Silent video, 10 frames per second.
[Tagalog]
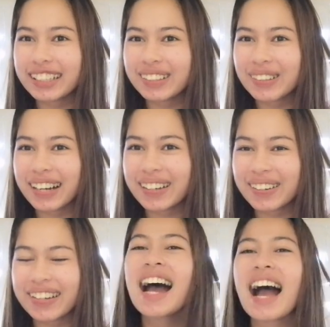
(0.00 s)
nito
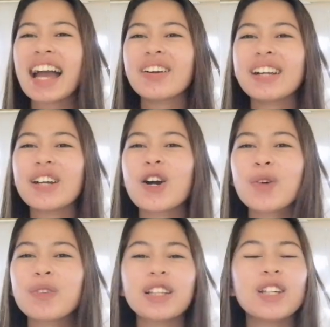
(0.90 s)
ngayon. I really
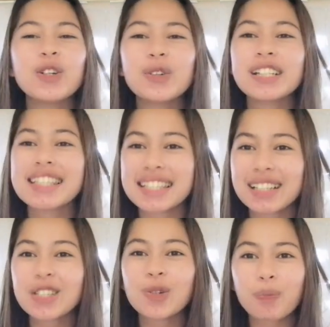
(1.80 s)
hope that you will
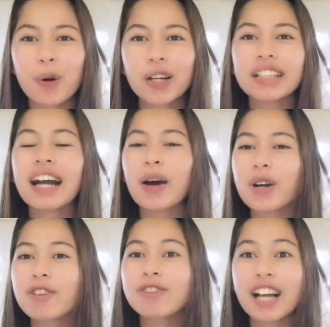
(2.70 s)
still support
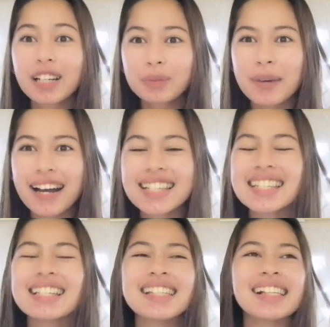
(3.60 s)
our Vlogmas
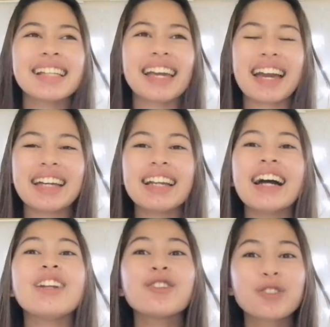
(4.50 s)
until the end
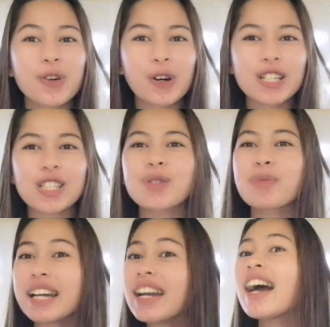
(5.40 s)
and of course to
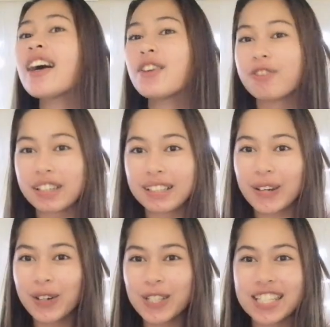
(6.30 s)
my
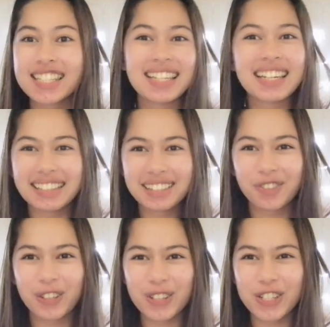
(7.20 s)
videos in the
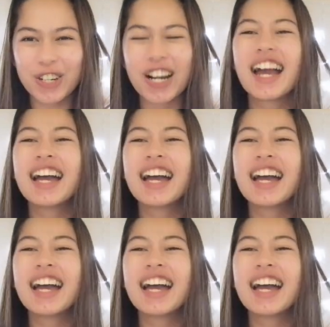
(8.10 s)
future.